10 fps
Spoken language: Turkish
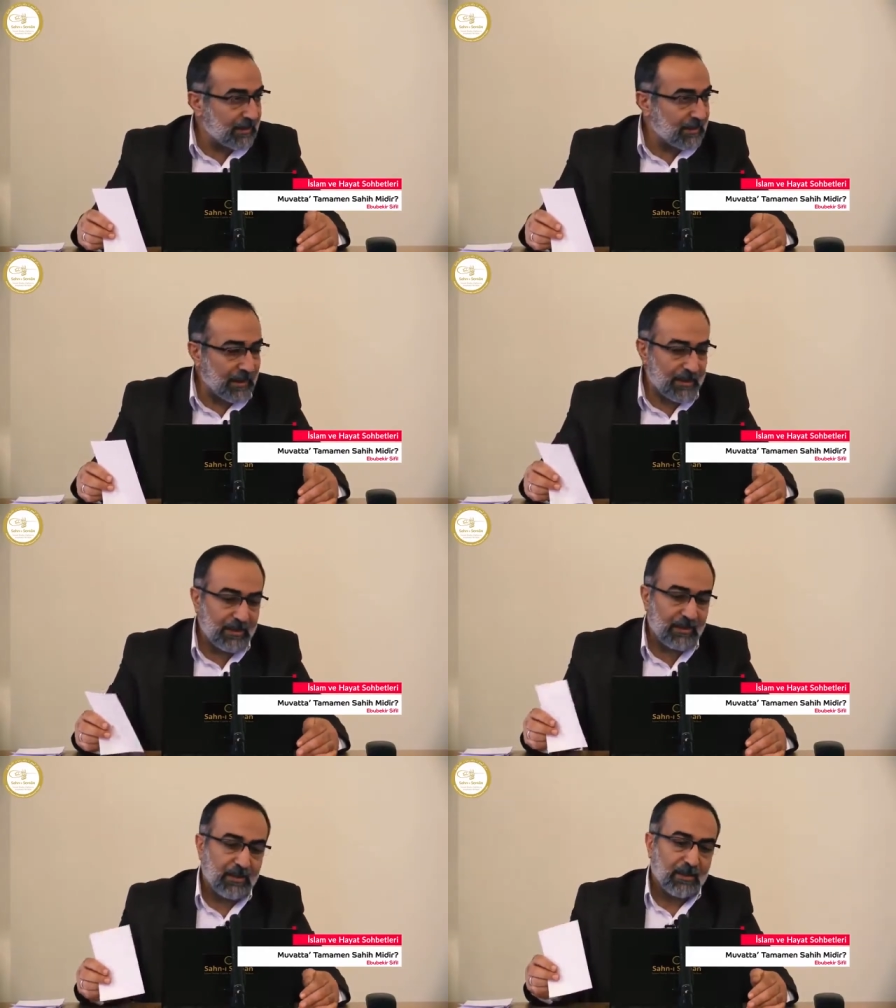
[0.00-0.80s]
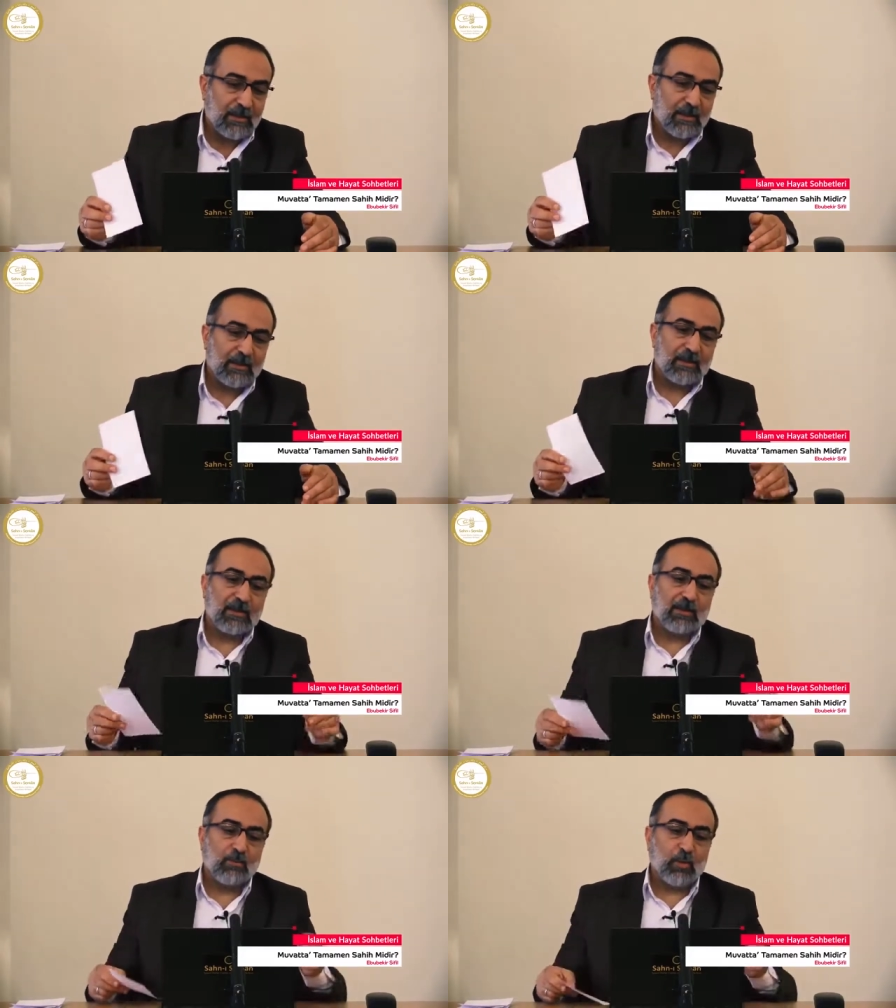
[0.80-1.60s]
Yani
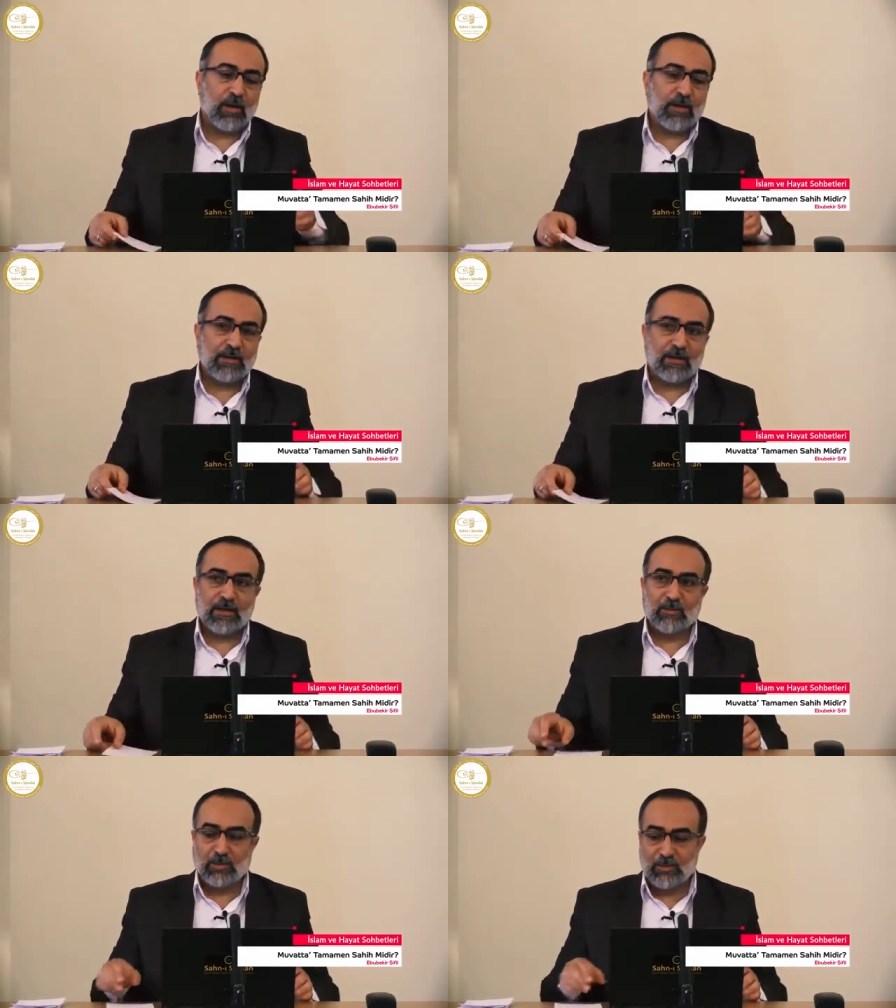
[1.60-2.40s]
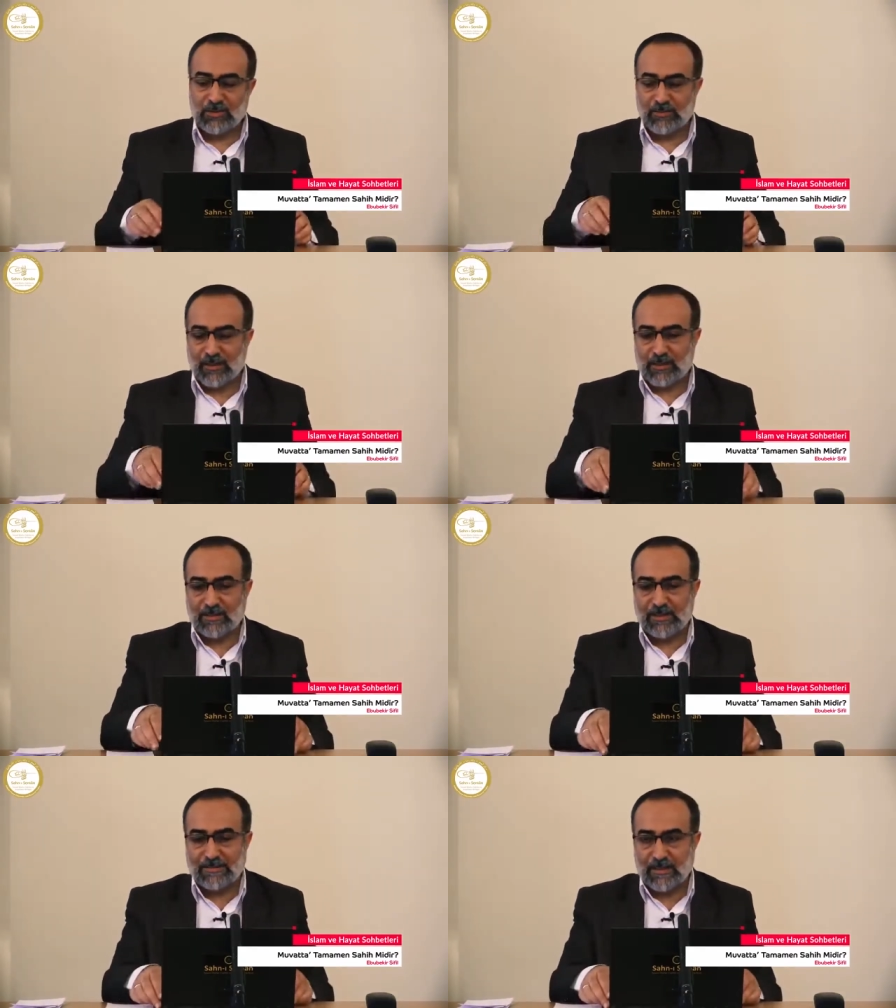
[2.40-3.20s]
e, Bukhari'deki bütün
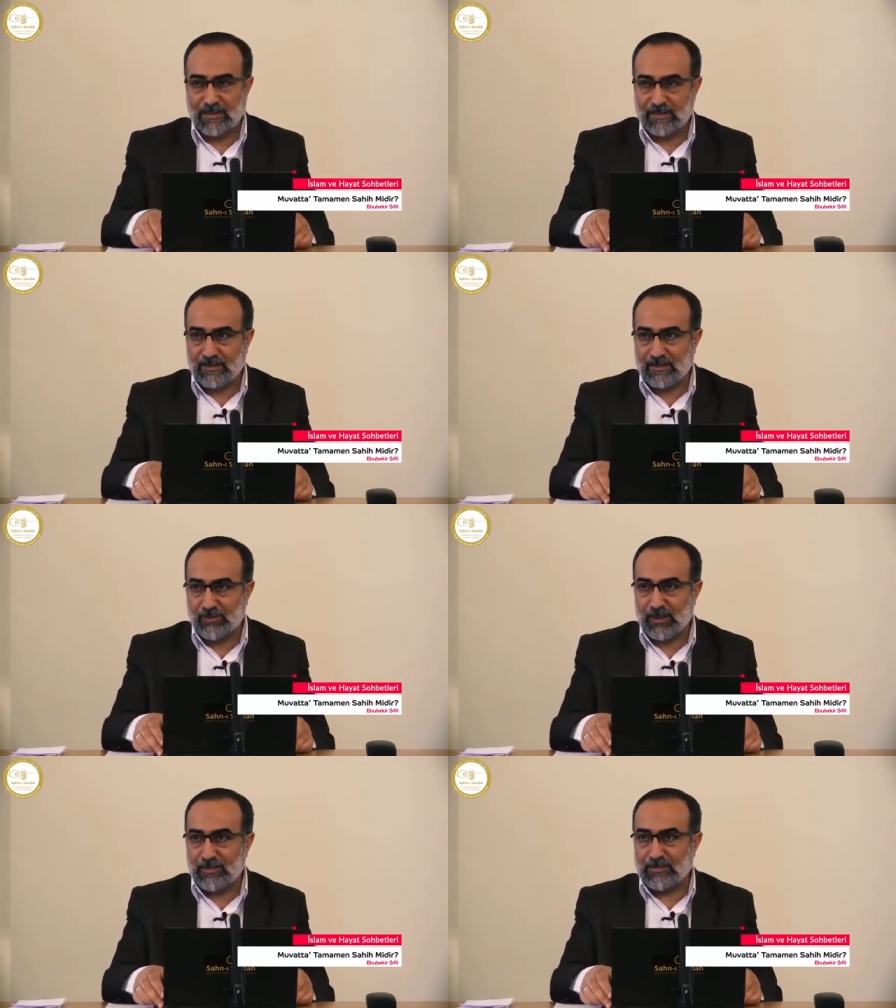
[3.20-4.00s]
rivayetler sahihtir